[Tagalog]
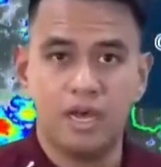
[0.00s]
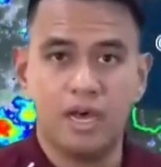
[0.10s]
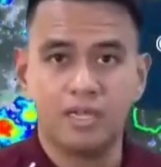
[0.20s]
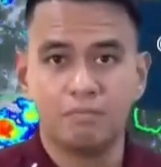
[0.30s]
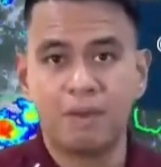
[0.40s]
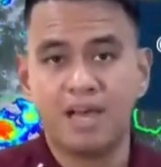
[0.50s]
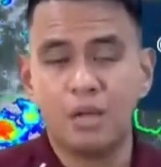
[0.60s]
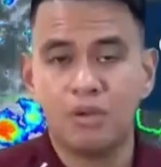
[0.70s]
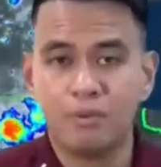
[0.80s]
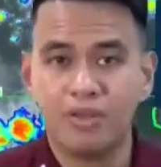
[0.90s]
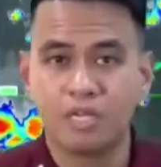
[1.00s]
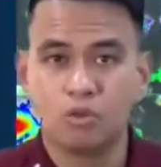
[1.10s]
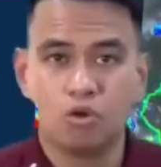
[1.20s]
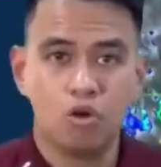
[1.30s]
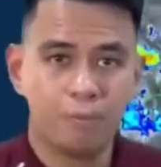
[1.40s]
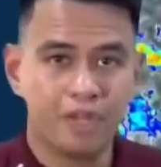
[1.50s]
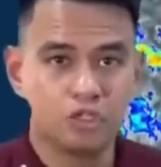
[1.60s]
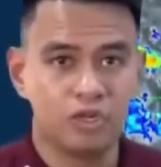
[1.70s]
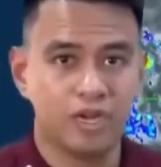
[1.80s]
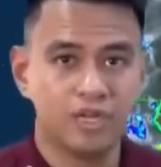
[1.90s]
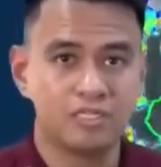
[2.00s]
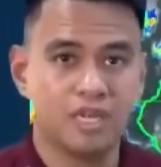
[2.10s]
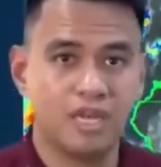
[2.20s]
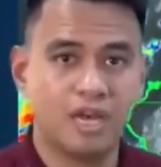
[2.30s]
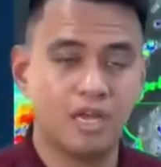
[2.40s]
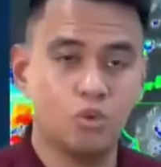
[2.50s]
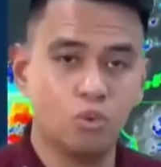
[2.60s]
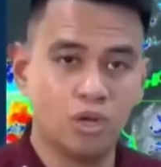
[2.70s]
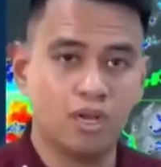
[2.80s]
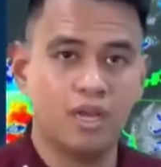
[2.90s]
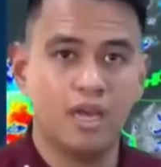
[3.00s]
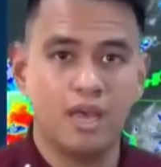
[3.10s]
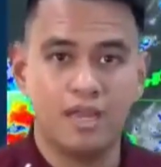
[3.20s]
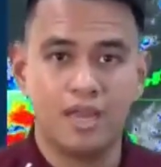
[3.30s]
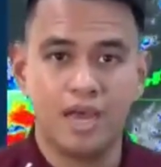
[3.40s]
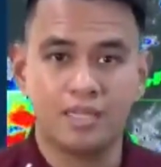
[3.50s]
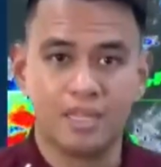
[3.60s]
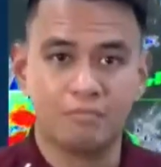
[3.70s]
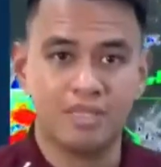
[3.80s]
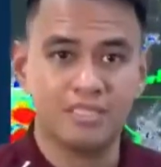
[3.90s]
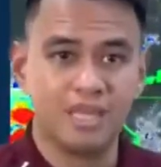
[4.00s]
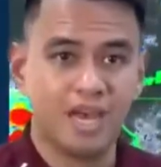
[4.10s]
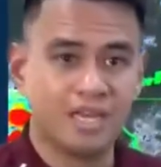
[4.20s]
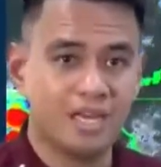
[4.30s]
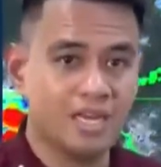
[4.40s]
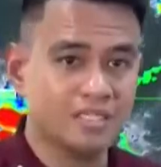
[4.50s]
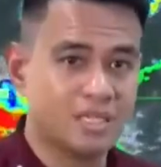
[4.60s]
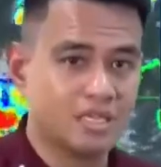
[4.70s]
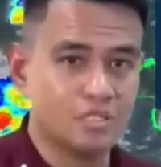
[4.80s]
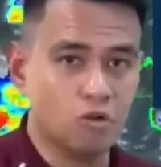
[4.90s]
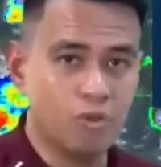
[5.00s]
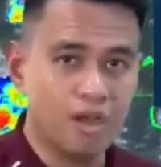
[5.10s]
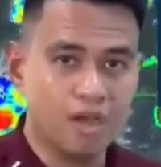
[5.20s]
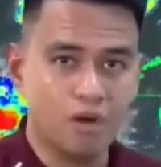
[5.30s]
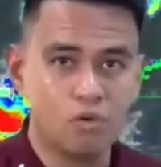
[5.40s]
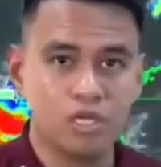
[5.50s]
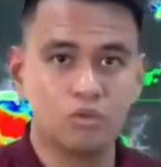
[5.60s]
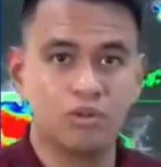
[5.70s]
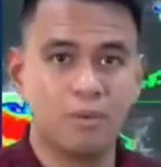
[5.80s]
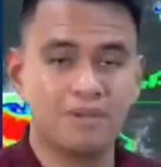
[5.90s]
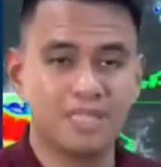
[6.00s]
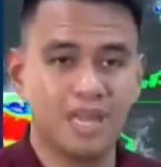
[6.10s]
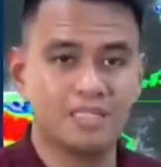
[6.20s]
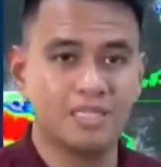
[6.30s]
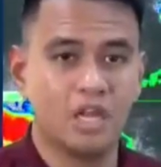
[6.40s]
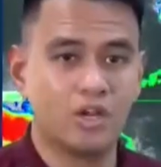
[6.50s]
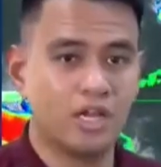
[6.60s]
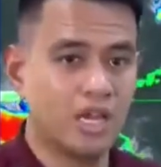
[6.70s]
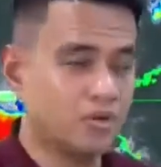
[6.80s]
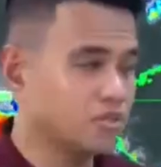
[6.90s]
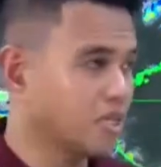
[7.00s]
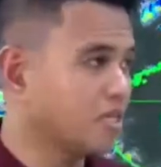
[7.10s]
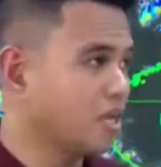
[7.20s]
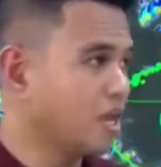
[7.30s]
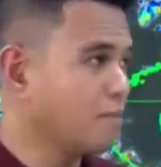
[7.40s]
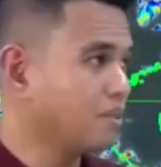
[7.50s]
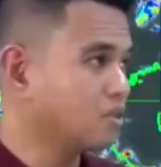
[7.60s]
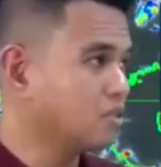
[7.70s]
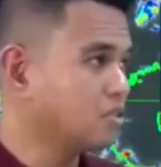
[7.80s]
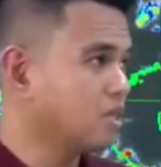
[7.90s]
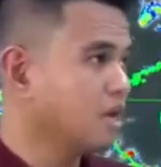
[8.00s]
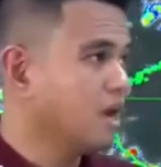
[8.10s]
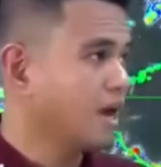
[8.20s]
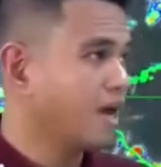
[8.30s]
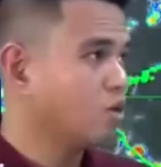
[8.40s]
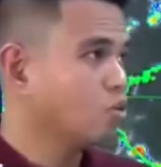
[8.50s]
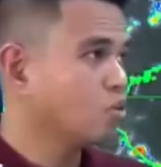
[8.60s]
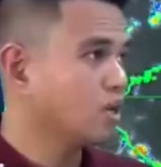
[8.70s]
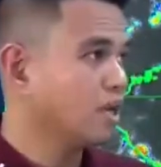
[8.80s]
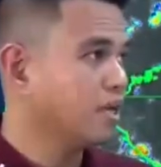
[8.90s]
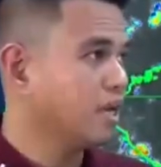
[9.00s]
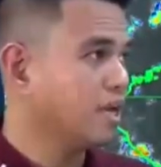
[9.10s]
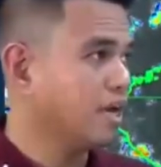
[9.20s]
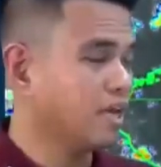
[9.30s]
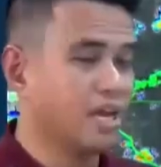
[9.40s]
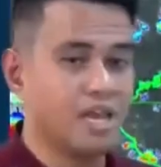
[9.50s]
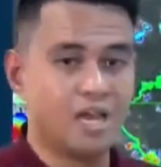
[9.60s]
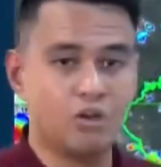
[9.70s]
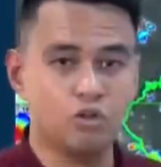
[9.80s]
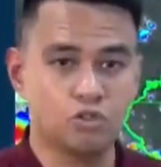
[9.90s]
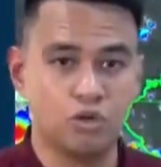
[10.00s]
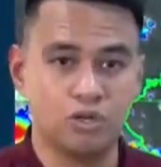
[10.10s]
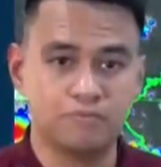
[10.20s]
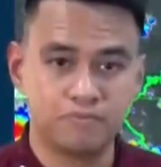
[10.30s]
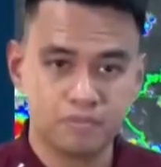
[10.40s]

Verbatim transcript: At pangalawa naman itong low pressure area sa kanluran na ating bansa. Kanina alas 3 ng umaga, huli itong namataan sa line 910 kilometers kanluran ng Hilagang Luzon.